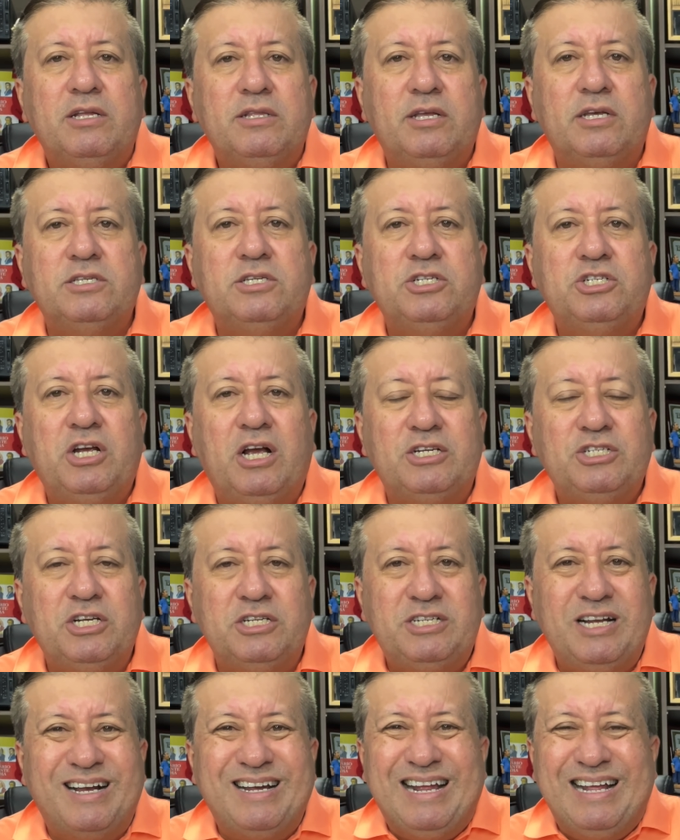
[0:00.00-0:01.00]
Desde já a
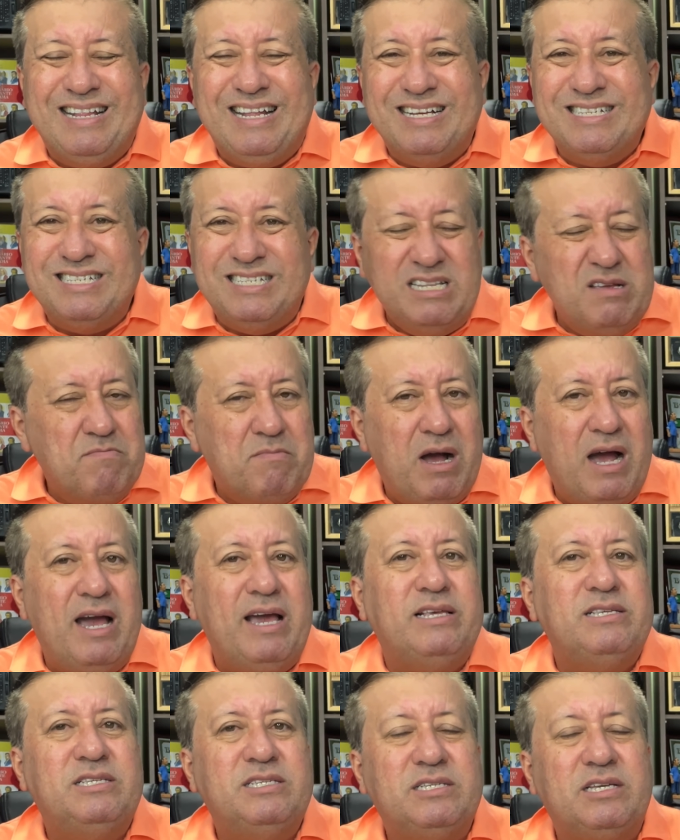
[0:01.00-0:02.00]
gente agradece
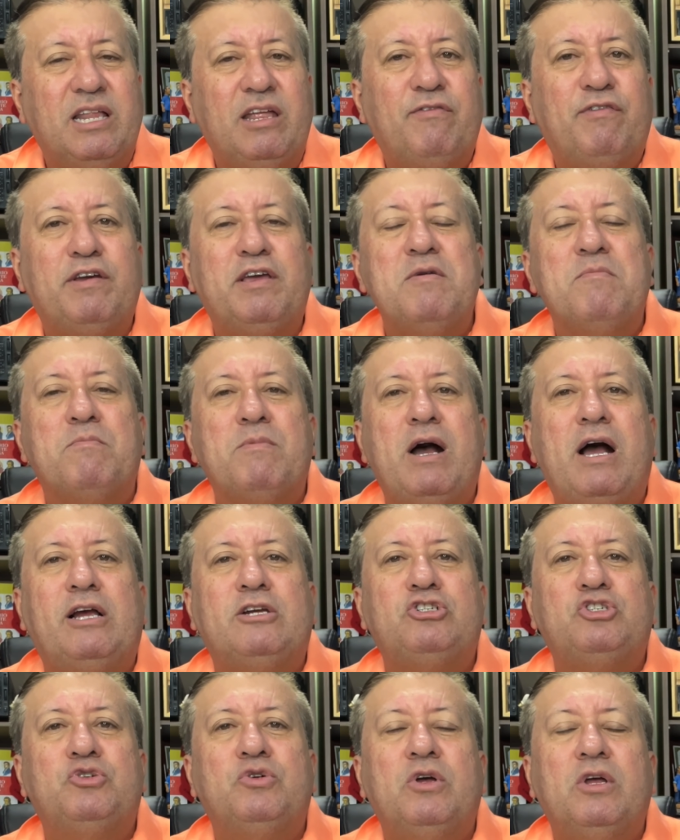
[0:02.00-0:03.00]
demais, escreva aqui
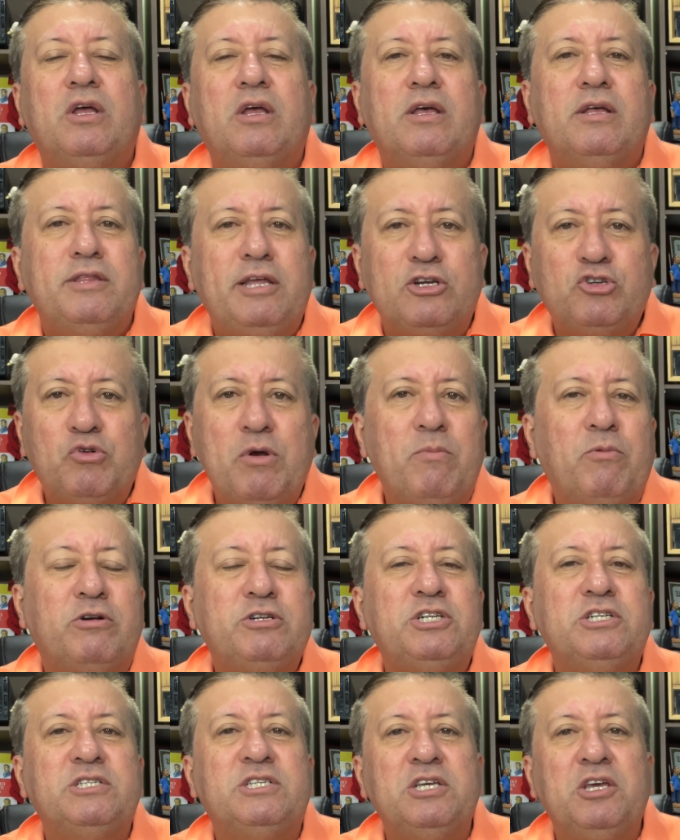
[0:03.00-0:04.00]
embaixo, deixa um
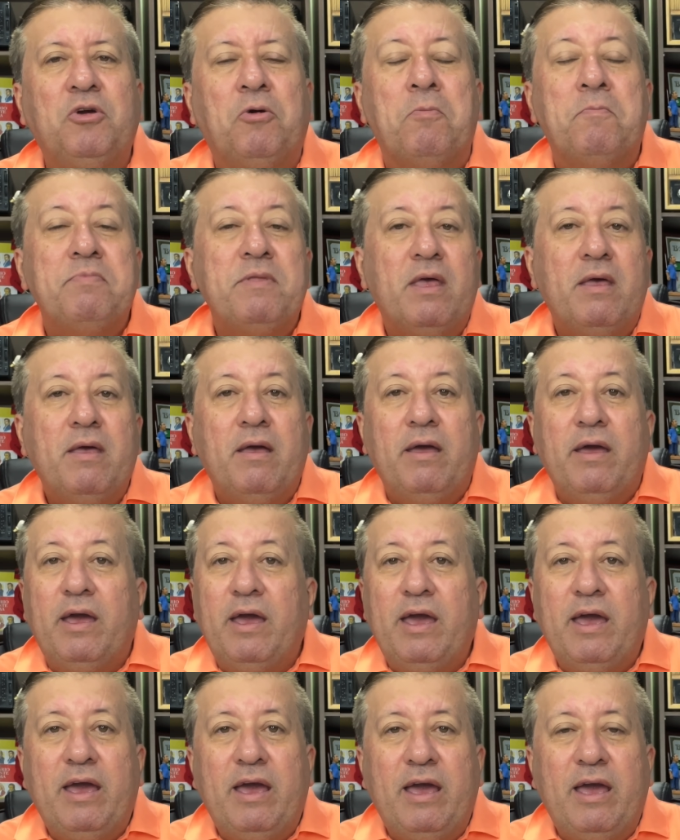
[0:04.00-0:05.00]
emojizinho,
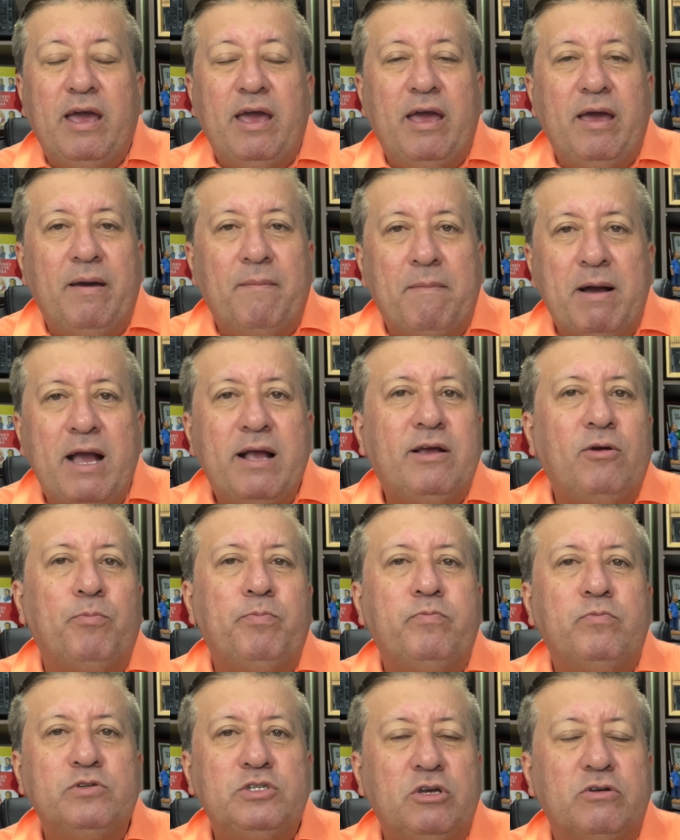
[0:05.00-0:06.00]
é, marque
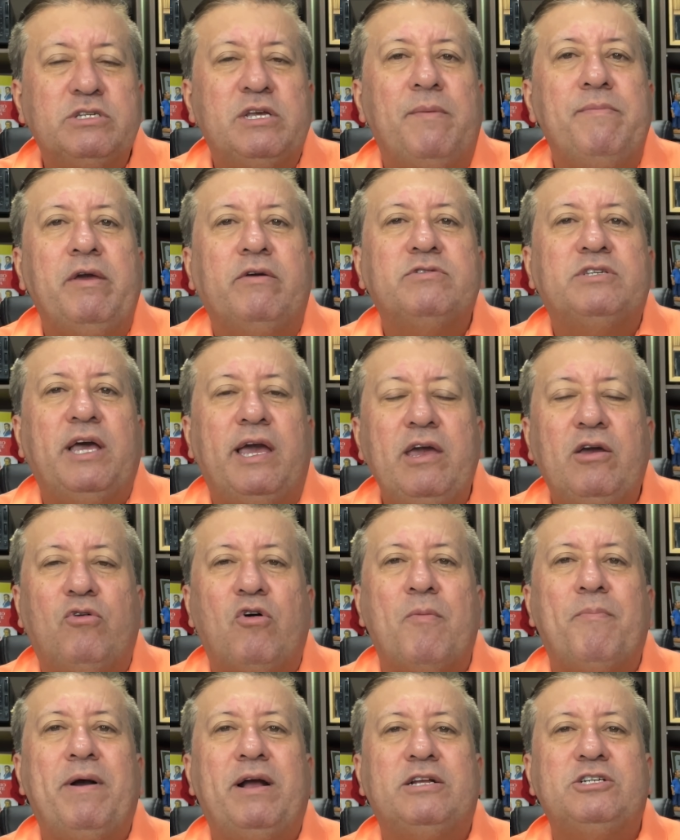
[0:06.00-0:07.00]
os seus amigos aí,
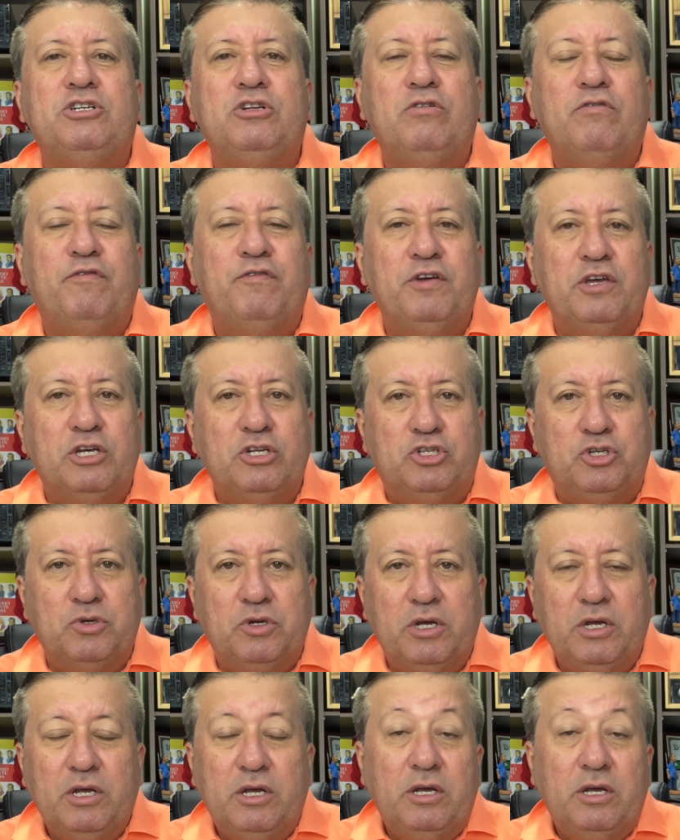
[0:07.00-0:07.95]
compartilhe o vídeo.